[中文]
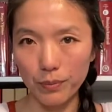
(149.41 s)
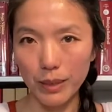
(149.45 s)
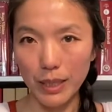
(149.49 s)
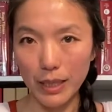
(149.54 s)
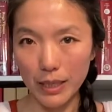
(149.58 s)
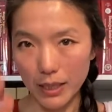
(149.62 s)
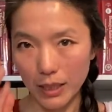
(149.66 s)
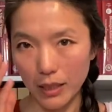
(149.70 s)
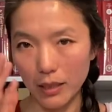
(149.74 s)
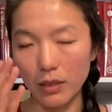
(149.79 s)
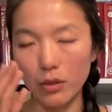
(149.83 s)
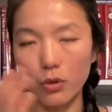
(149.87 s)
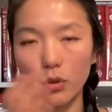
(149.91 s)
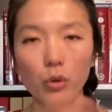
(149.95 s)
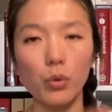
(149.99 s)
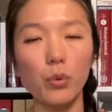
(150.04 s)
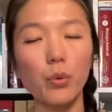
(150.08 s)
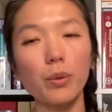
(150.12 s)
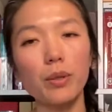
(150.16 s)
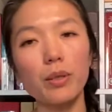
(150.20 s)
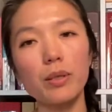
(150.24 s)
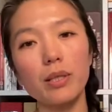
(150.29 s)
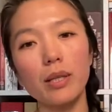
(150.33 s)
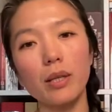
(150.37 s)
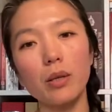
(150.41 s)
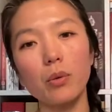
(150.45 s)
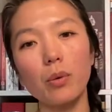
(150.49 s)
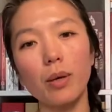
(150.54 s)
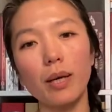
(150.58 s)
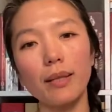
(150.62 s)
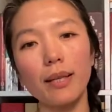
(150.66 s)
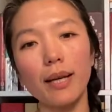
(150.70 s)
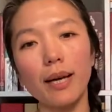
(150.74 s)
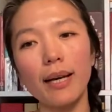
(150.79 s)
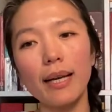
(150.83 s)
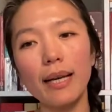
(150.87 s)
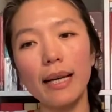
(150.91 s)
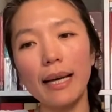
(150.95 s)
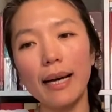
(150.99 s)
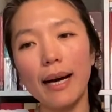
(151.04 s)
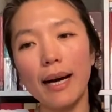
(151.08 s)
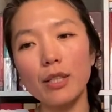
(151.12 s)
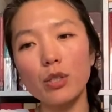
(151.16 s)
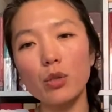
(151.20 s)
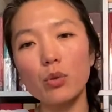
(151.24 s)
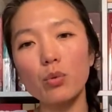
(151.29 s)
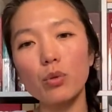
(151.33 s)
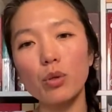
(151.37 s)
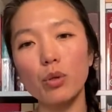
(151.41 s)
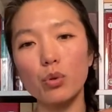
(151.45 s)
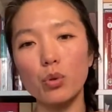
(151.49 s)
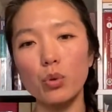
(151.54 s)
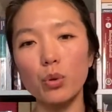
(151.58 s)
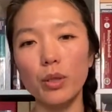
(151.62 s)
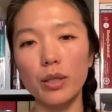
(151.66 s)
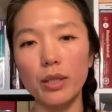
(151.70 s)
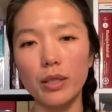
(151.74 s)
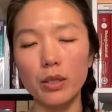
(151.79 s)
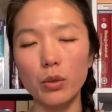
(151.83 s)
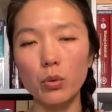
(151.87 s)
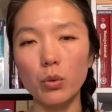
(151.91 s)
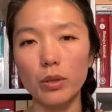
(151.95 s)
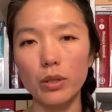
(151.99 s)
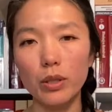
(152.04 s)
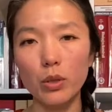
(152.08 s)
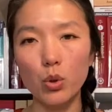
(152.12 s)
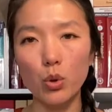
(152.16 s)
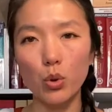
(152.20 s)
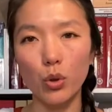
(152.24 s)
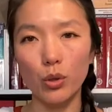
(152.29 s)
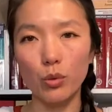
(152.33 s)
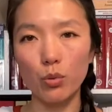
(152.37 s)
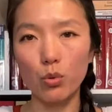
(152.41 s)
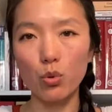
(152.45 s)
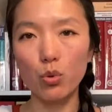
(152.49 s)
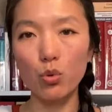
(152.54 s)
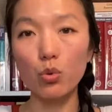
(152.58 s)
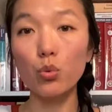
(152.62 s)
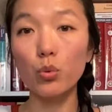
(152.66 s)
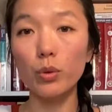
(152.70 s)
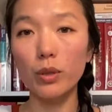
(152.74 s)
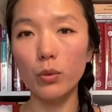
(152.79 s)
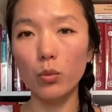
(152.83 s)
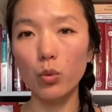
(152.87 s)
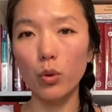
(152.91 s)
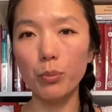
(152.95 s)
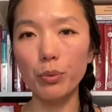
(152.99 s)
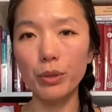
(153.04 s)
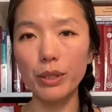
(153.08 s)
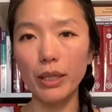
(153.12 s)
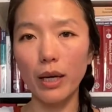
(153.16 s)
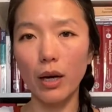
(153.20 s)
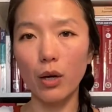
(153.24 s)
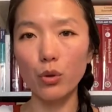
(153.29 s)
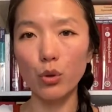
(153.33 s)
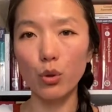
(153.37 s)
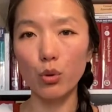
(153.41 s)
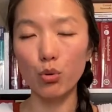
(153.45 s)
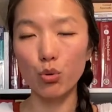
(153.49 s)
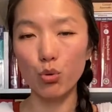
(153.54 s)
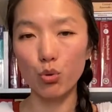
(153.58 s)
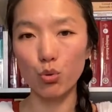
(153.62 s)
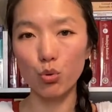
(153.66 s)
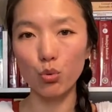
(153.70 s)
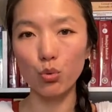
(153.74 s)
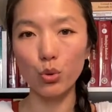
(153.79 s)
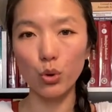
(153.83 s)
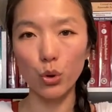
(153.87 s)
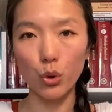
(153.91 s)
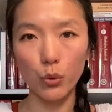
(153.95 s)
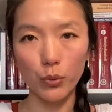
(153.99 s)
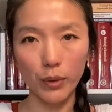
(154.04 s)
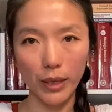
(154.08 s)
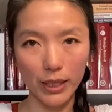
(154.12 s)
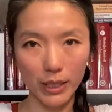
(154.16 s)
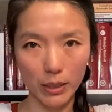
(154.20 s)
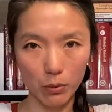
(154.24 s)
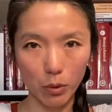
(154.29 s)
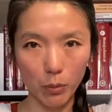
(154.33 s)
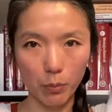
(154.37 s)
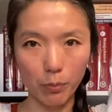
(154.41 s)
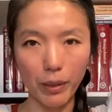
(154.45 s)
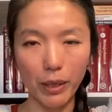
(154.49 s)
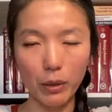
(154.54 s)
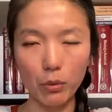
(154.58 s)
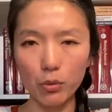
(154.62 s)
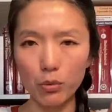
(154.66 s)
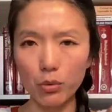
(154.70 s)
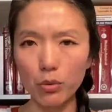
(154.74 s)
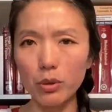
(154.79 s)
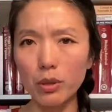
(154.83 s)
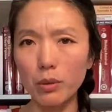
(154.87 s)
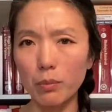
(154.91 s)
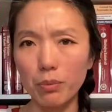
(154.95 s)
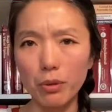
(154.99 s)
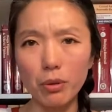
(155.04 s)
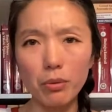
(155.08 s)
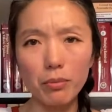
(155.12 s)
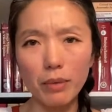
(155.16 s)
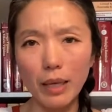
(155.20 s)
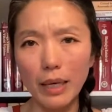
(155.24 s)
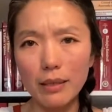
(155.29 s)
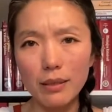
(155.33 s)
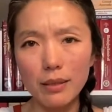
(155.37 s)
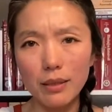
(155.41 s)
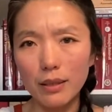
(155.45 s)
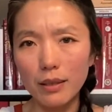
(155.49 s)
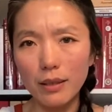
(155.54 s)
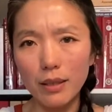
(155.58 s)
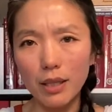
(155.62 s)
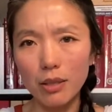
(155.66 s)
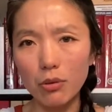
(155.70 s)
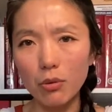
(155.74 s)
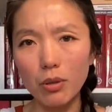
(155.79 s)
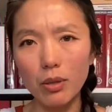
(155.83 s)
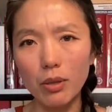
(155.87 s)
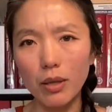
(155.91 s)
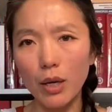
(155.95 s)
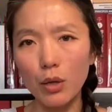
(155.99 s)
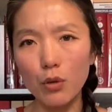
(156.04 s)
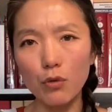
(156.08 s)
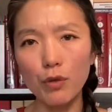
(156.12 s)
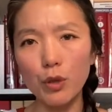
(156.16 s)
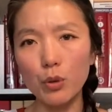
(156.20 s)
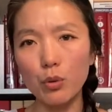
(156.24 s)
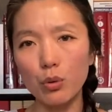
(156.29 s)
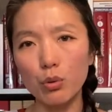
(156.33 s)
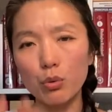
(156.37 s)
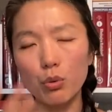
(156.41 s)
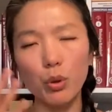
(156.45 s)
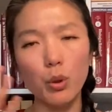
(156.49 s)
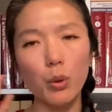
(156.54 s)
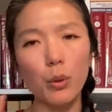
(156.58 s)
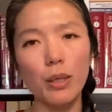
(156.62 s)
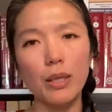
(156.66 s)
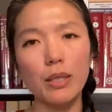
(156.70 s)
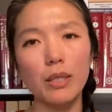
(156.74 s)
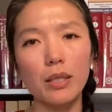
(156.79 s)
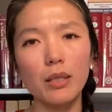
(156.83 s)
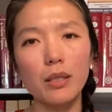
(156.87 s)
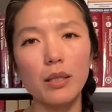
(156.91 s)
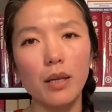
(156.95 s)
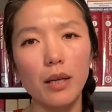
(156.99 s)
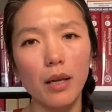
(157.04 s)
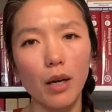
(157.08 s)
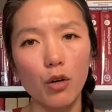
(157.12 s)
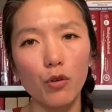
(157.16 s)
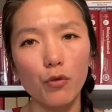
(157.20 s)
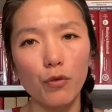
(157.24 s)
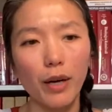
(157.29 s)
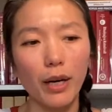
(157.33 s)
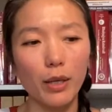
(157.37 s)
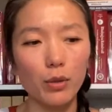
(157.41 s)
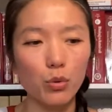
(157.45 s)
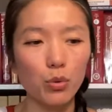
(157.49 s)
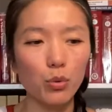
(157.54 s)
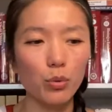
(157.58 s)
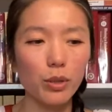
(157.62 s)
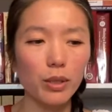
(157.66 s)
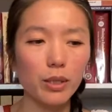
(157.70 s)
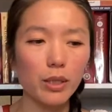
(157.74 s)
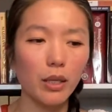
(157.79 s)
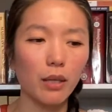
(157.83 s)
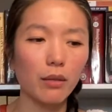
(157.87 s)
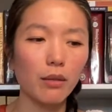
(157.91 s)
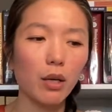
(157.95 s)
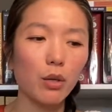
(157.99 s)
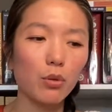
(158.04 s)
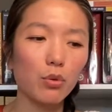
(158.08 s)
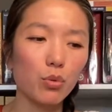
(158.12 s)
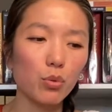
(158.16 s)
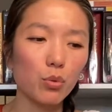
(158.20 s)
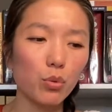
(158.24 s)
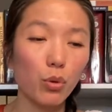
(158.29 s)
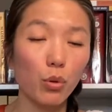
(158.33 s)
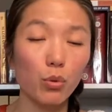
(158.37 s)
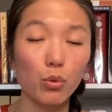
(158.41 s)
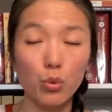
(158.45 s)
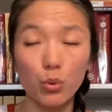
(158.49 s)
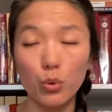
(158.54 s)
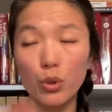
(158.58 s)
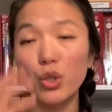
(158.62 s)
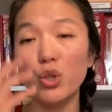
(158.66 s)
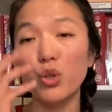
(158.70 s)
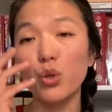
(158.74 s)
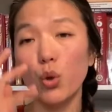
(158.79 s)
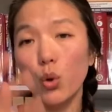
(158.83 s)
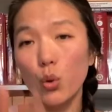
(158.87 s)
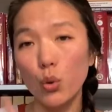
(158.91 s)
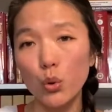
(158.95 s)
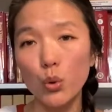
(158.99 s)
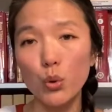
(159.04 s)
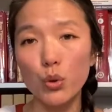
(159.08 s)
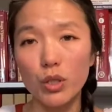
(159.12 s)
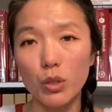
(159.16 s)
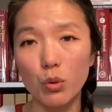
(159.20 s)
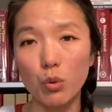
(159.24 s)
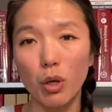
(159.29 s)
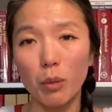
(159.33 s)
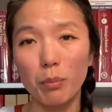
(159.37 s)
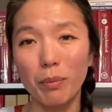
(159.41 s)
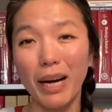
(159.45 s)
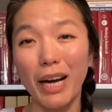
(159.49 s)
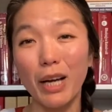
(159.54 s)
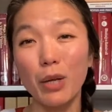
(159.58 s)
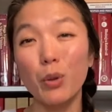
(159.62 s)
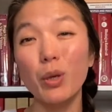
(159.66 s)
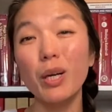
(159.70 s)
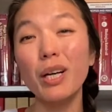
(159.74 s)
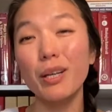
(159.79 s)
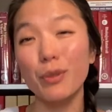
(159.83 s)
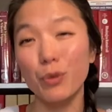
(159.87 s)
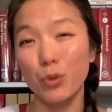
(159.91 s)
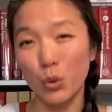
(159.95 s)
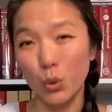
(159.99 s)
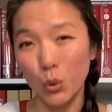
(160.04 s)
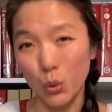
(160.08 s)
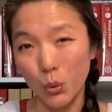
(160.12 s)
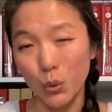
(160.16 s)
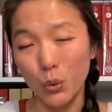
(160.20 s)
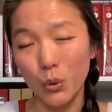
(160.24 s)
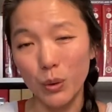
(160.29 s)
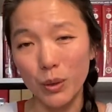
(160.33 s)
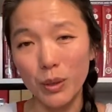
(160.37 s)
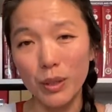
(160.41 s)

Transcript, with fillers: 眼睛的油豫的这一块，那他就问我说：“可是我是全素的，我不想要用酥油，那怎么办？”我说：“你不用担心啊，因为阿育吠陀对于眼睛的疗法，除了草药酥油，除了油浴之外，我们还有很多。